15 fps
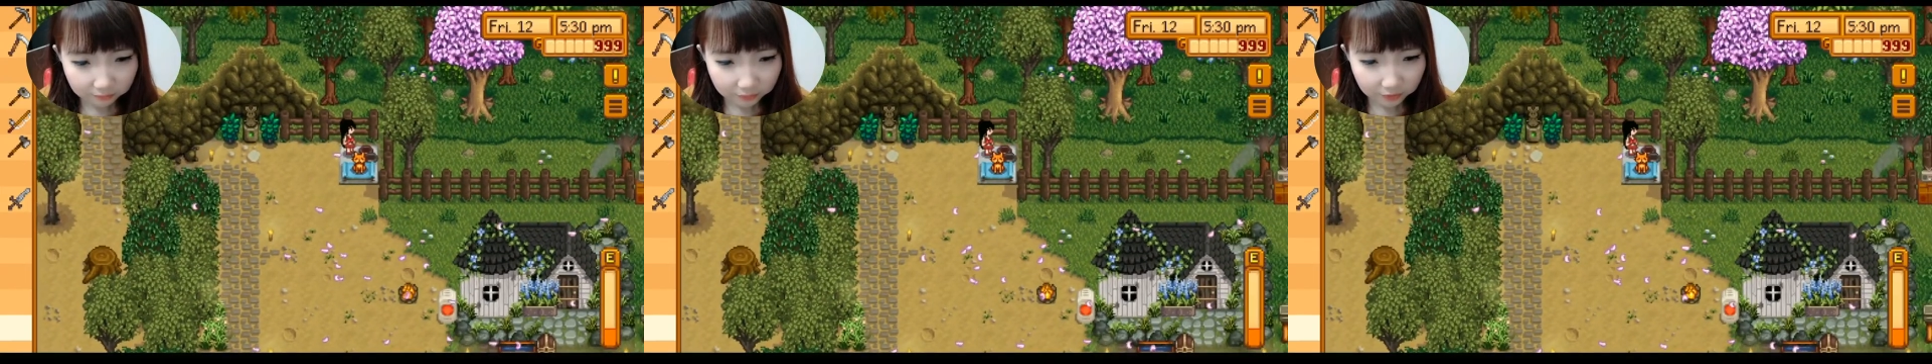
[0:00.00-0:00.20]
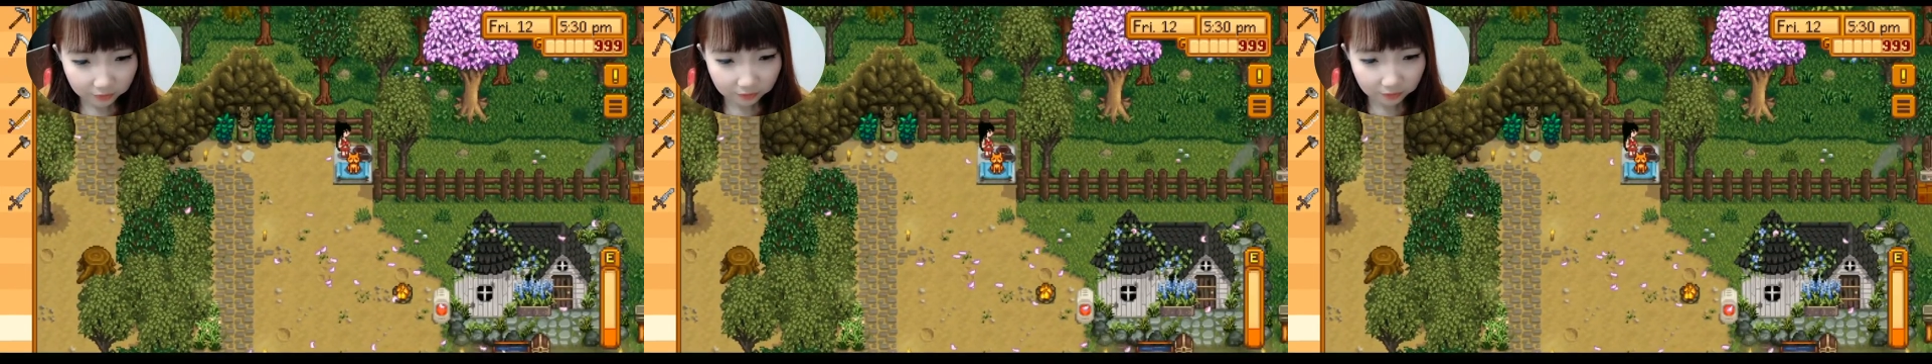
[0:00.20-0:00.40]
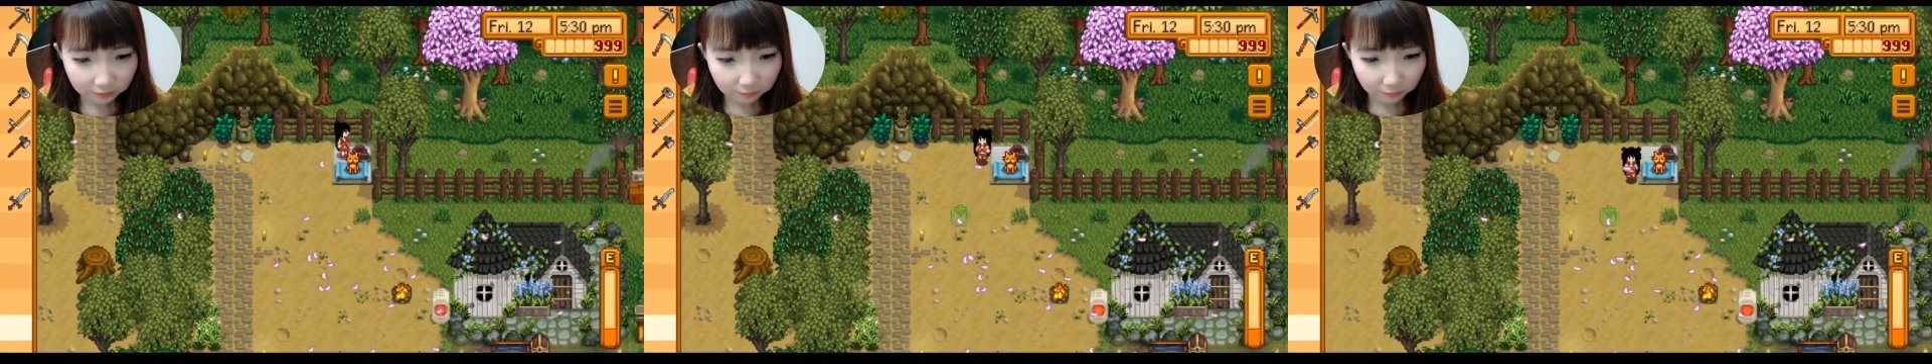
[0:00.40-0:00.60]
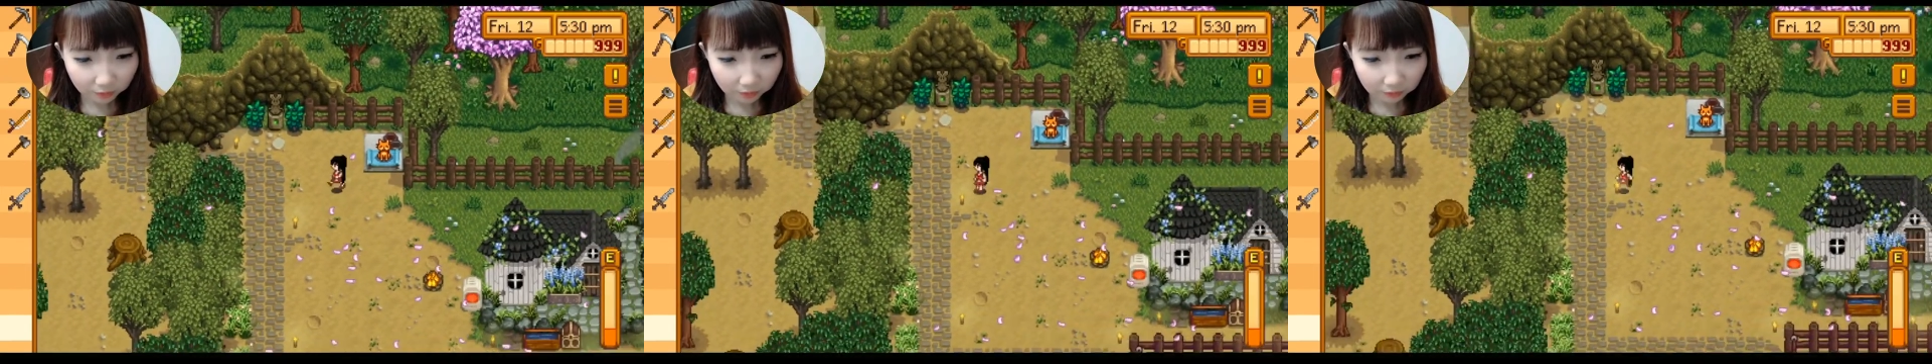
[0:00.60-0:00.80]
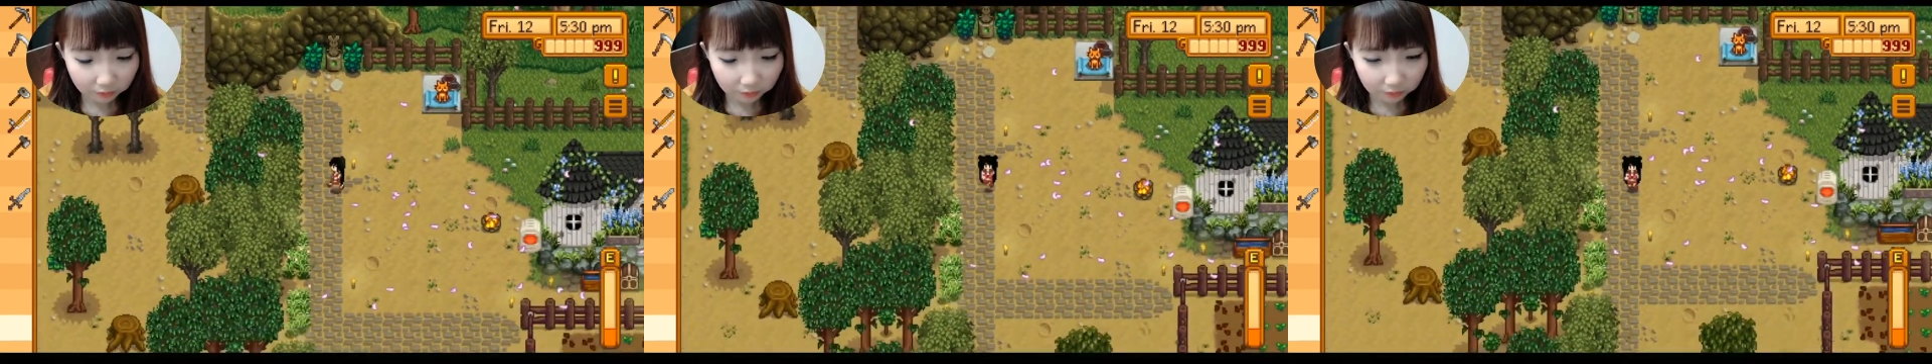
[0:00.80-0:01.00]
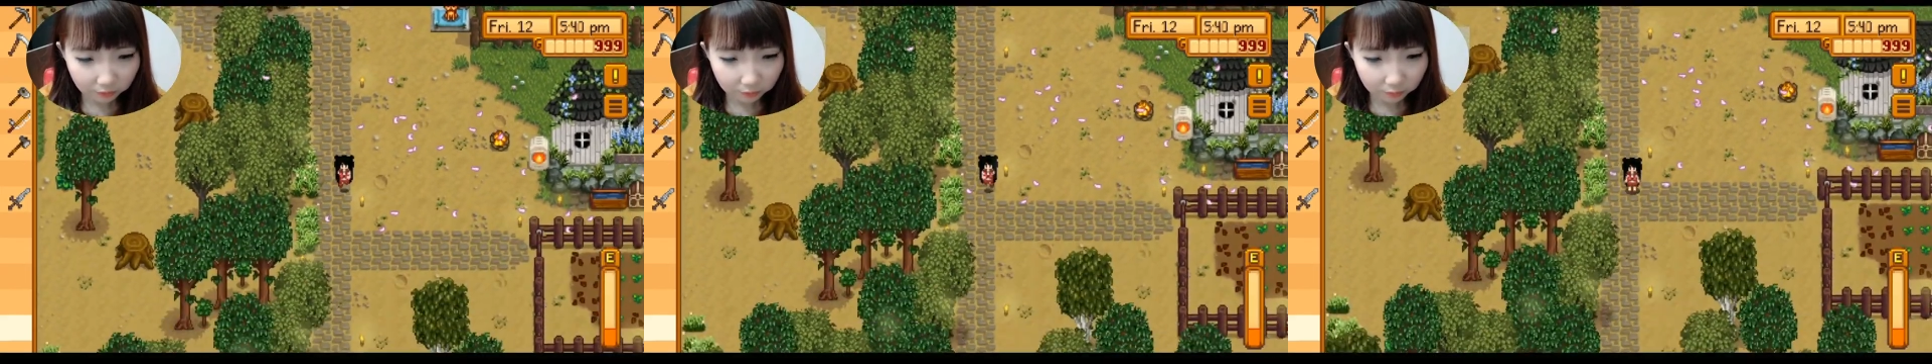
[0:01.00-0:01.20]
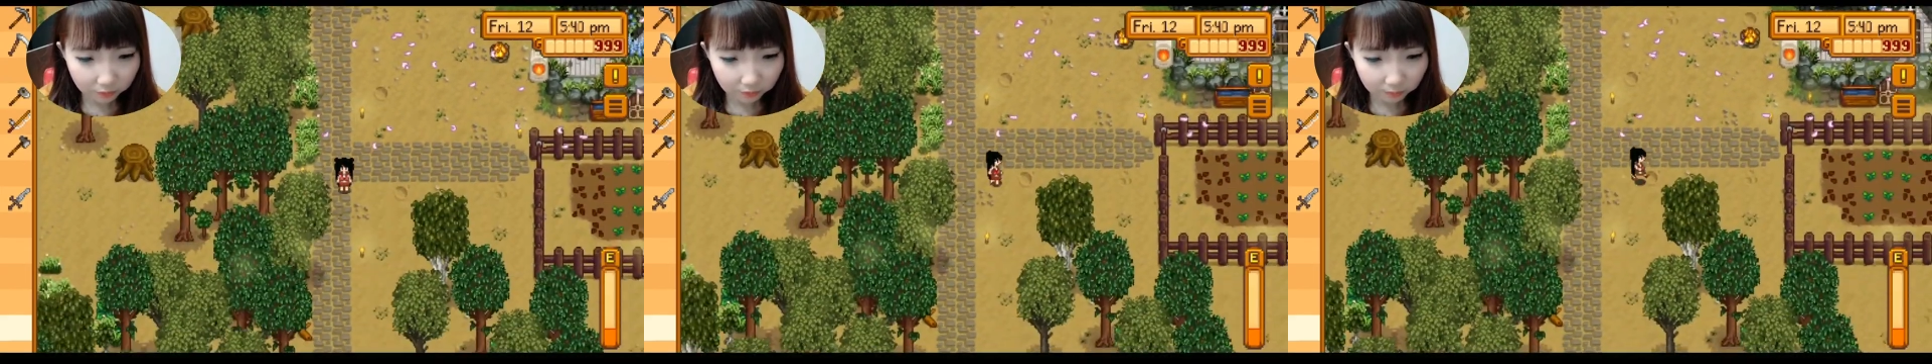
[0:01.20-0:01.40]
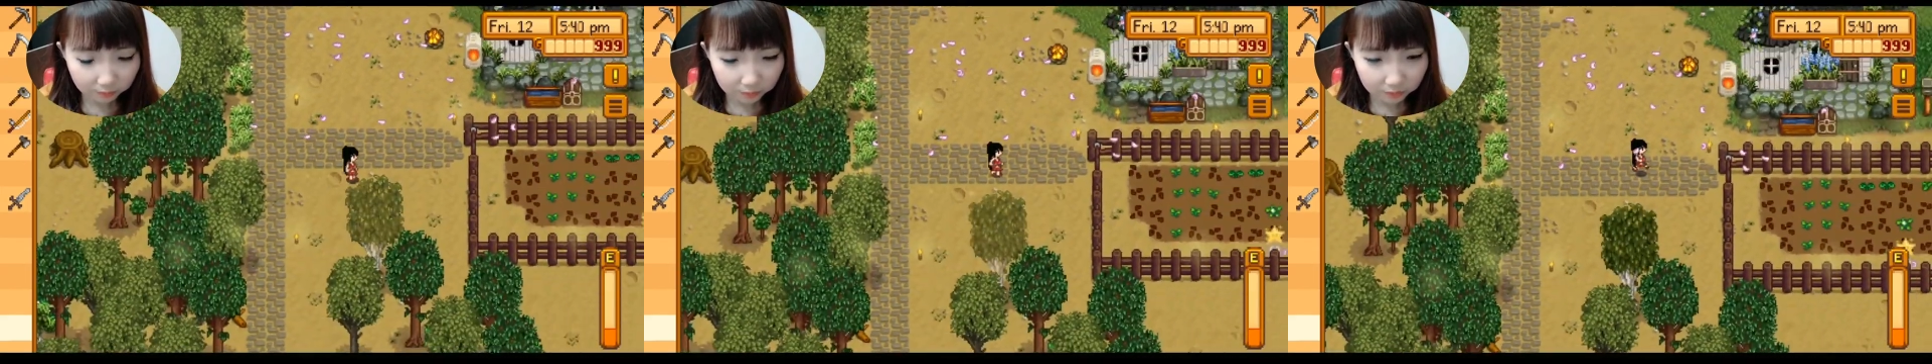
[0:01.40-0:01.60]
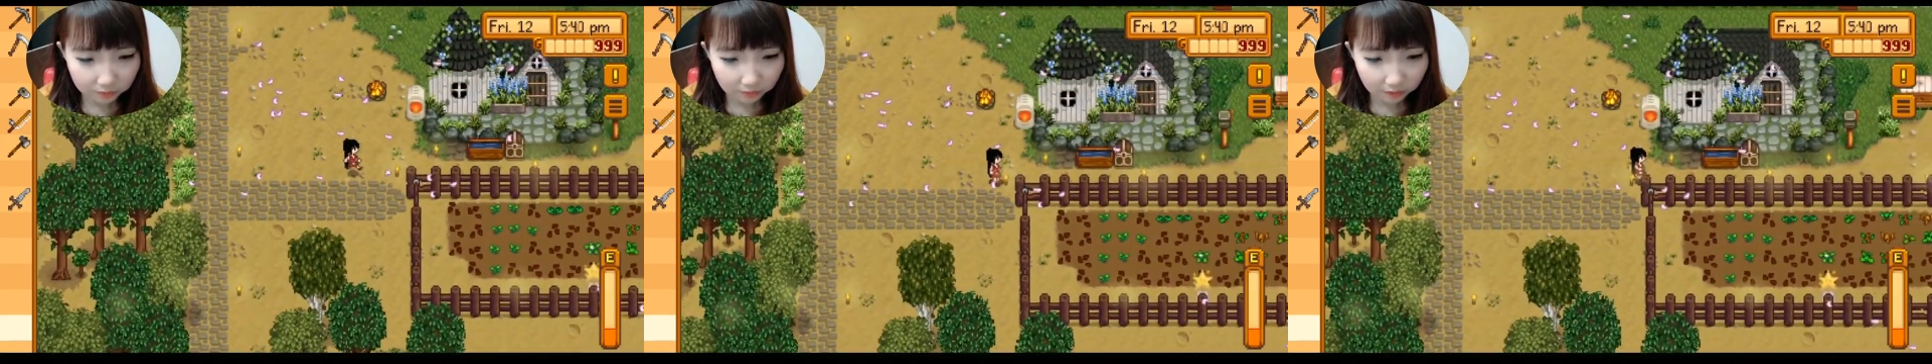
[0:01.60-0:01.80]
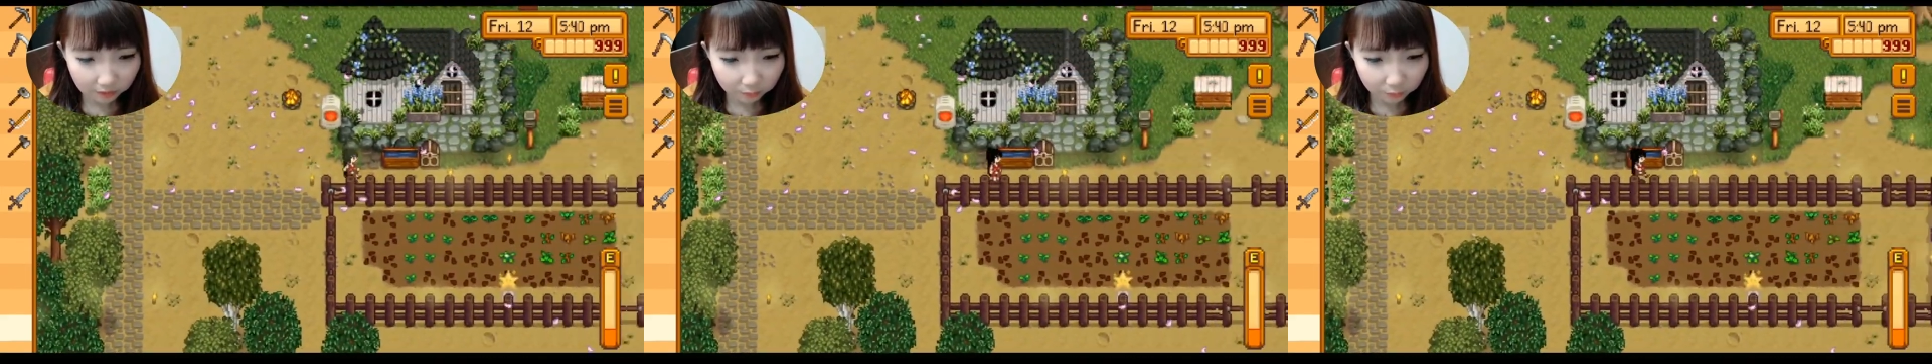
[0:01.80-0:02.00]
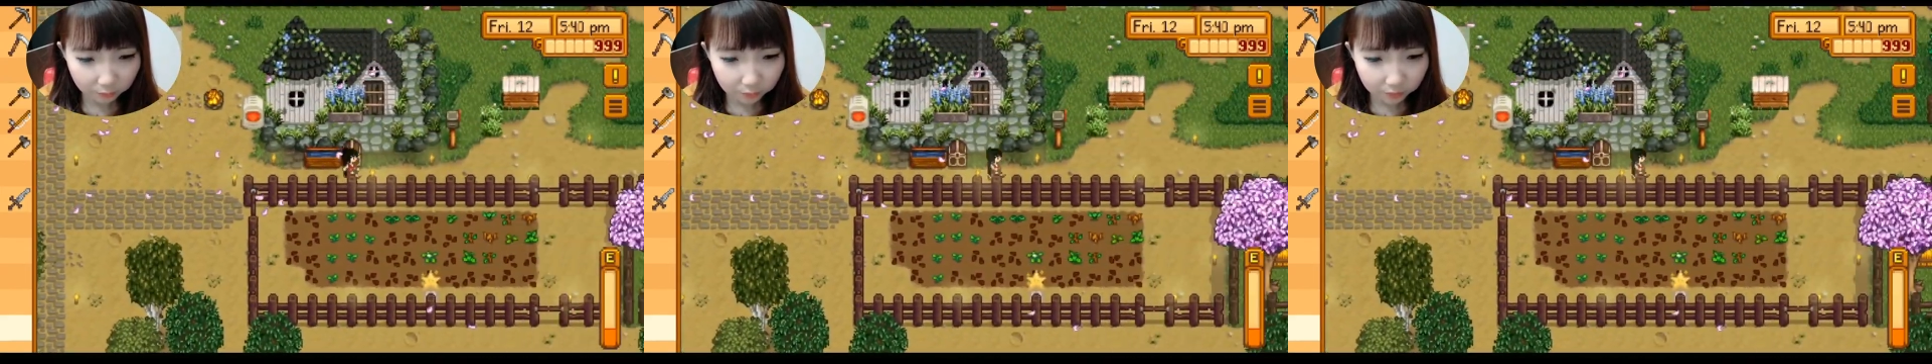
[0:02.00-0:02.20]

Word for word: jadi kemarin kita udah bisa udah